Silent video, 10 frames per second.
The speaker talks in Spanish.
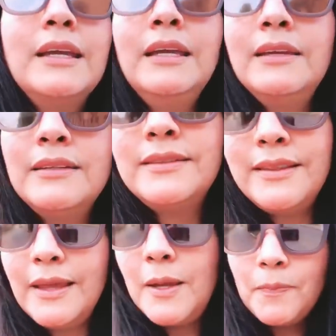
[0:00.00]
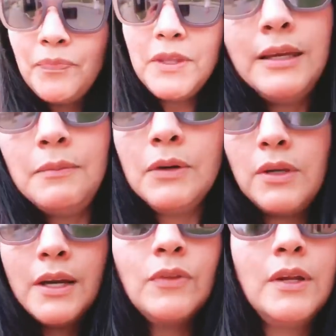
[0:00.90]
Y este, vengo
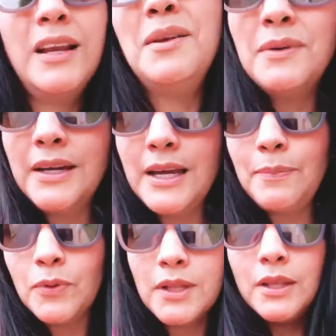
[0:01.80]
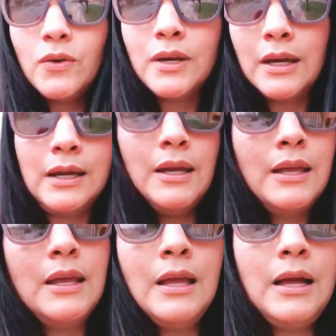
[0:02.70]
llegando a la librería porque tengo que
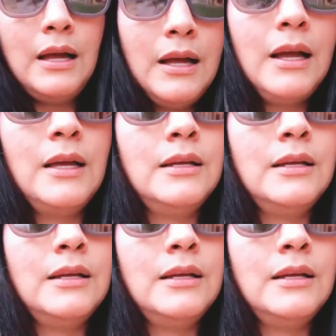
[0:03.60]
ah,